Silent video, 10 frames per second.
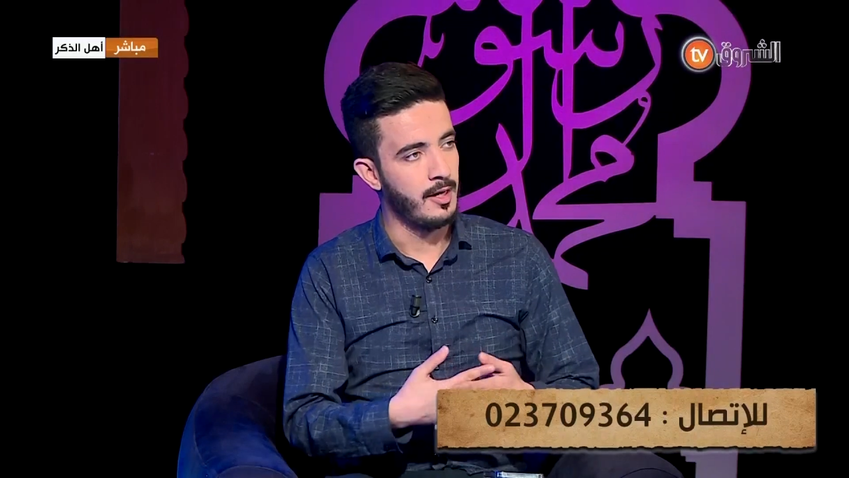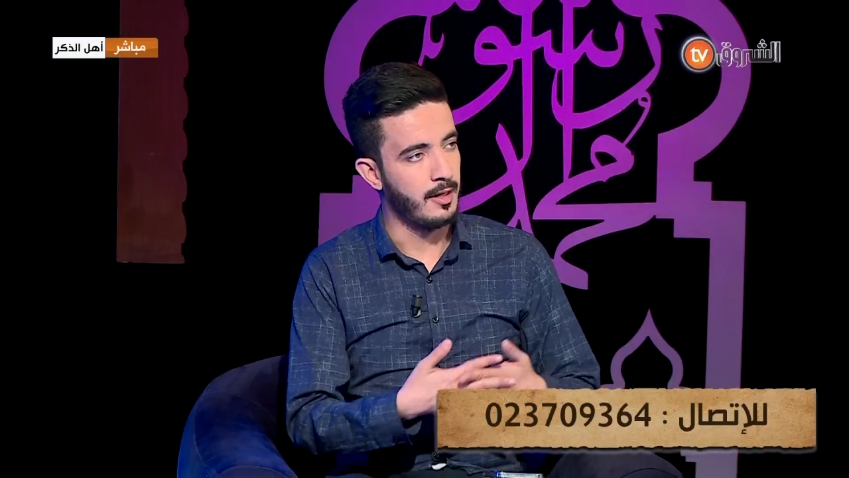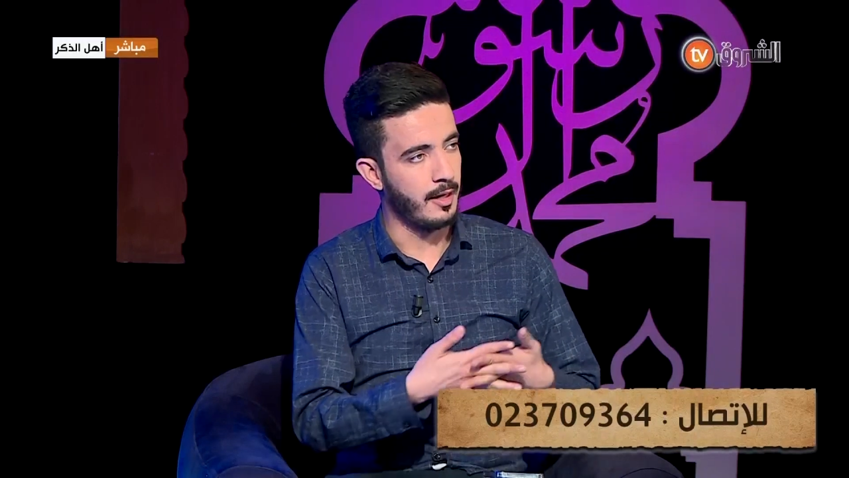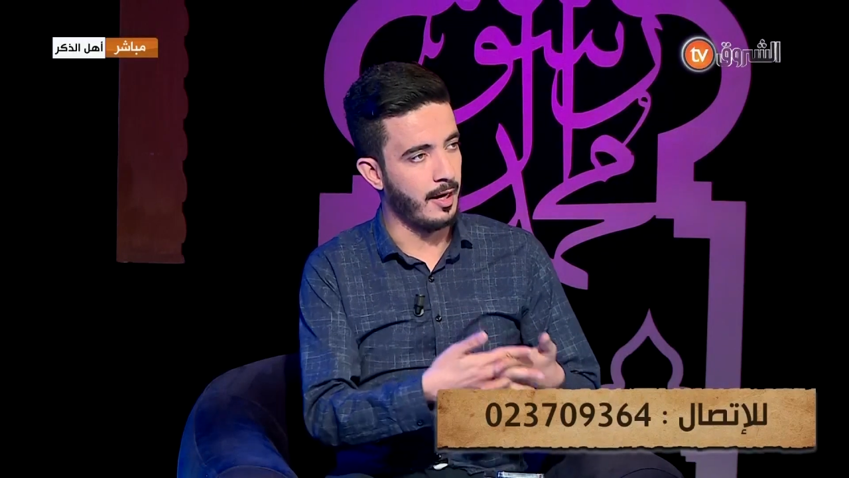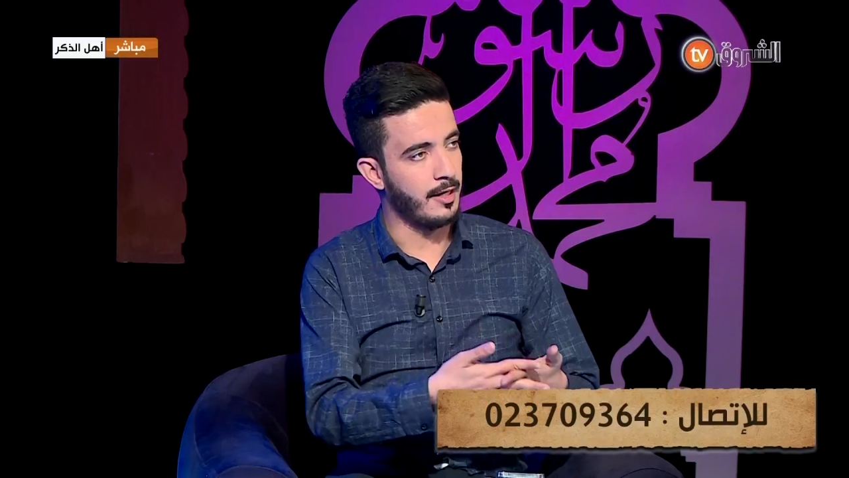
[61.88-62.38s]

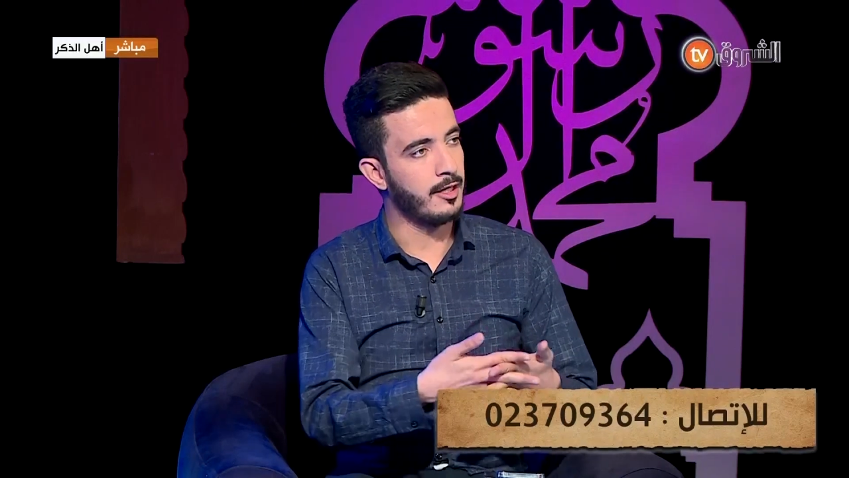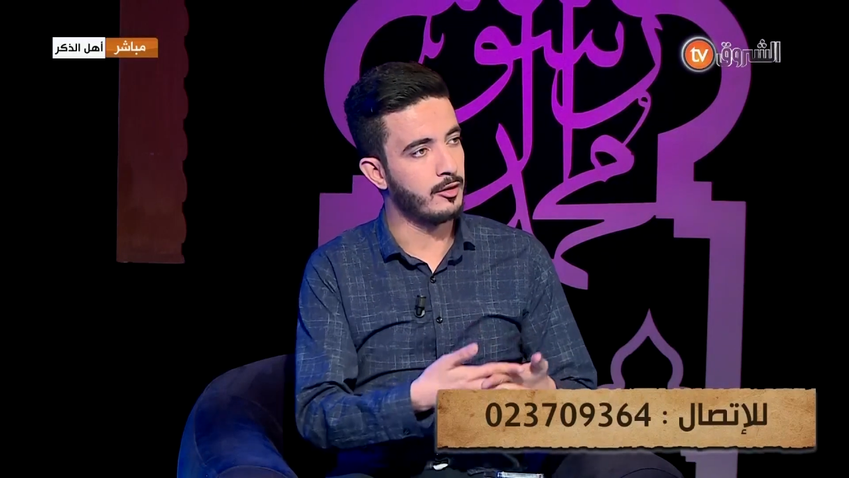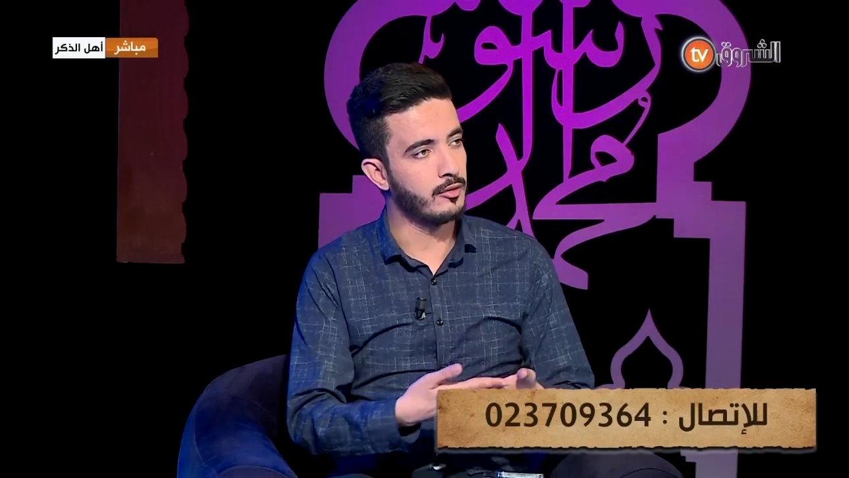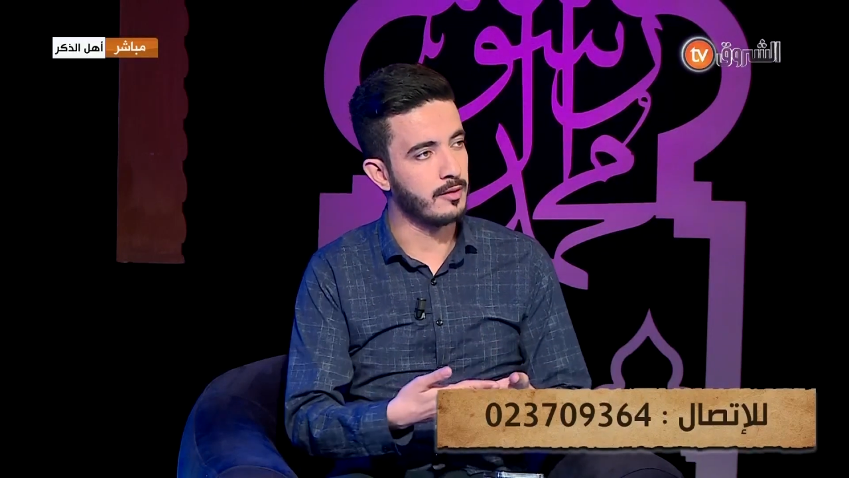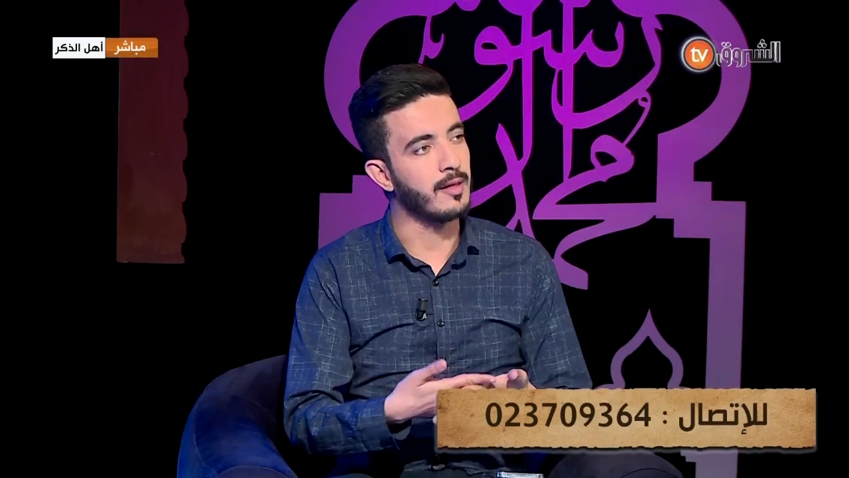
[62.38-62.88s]
هل
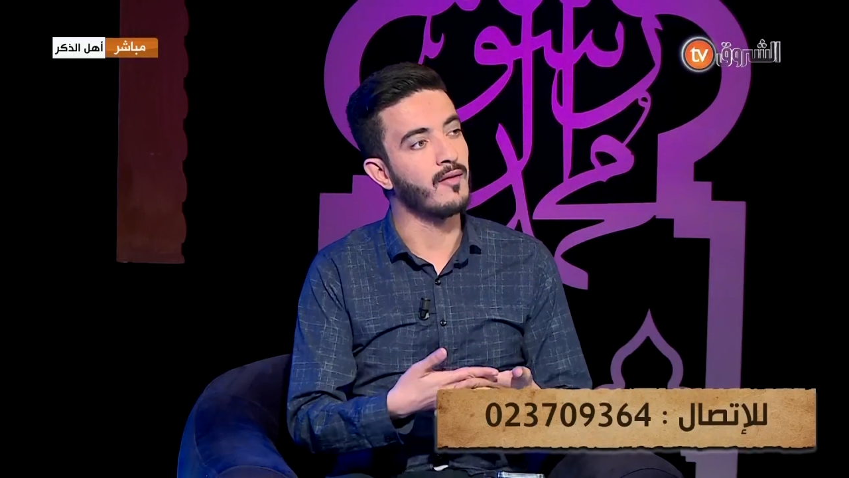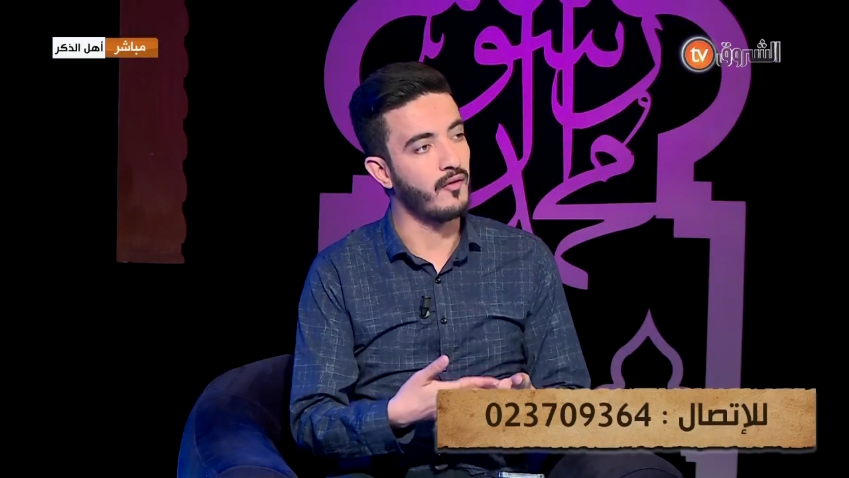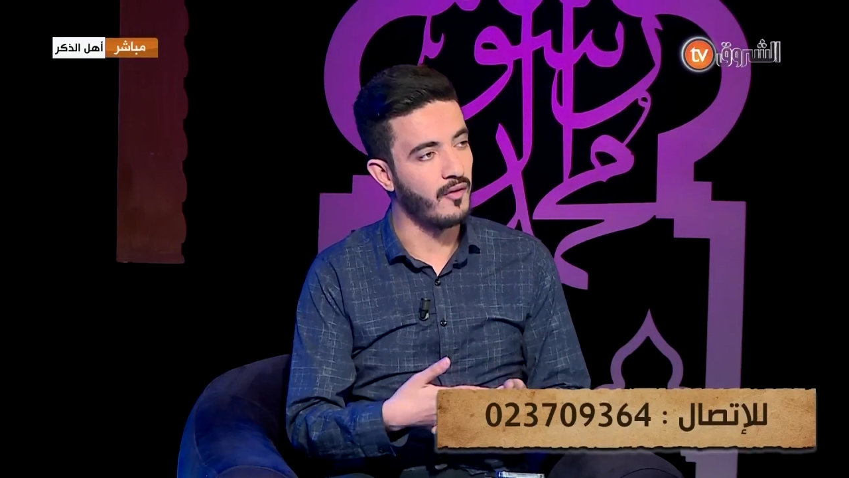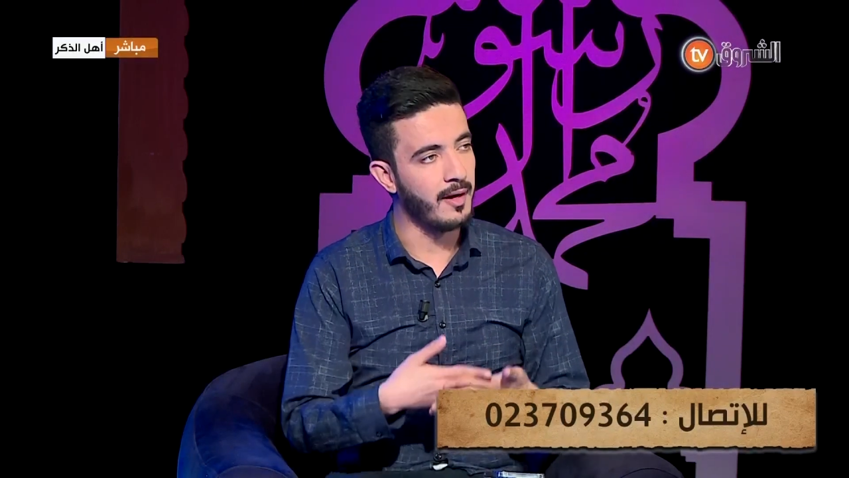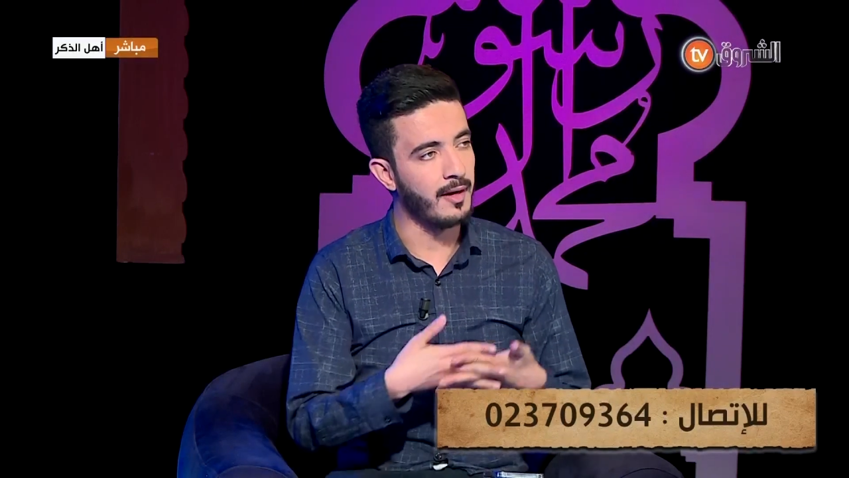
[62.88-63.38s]
يجوز
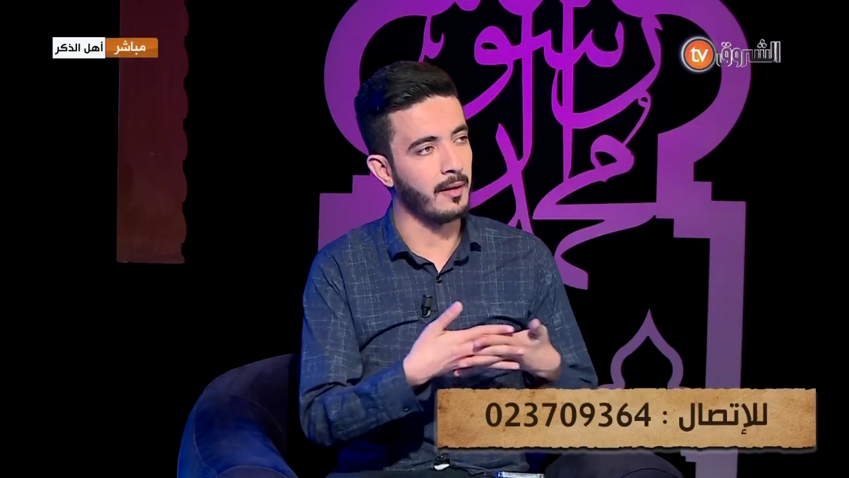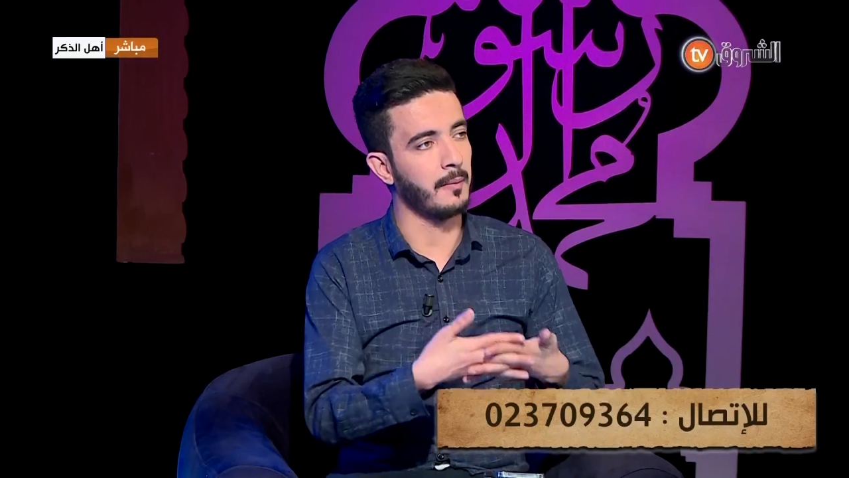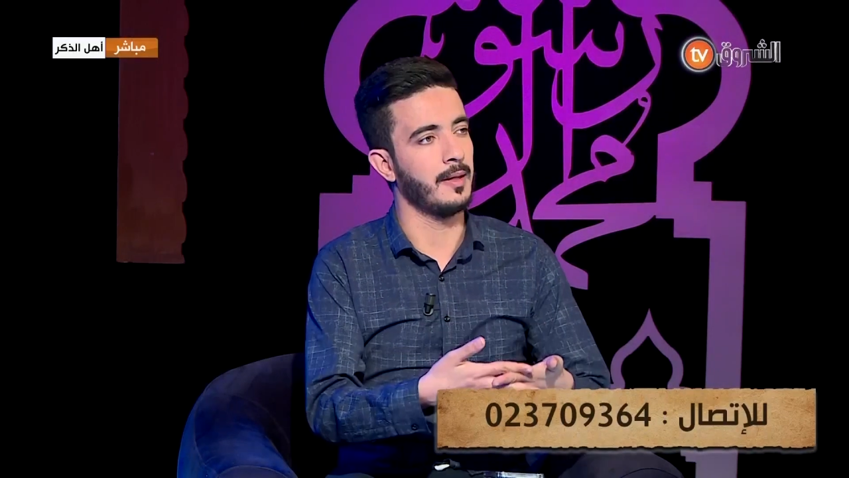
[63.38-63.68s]
الإنفاق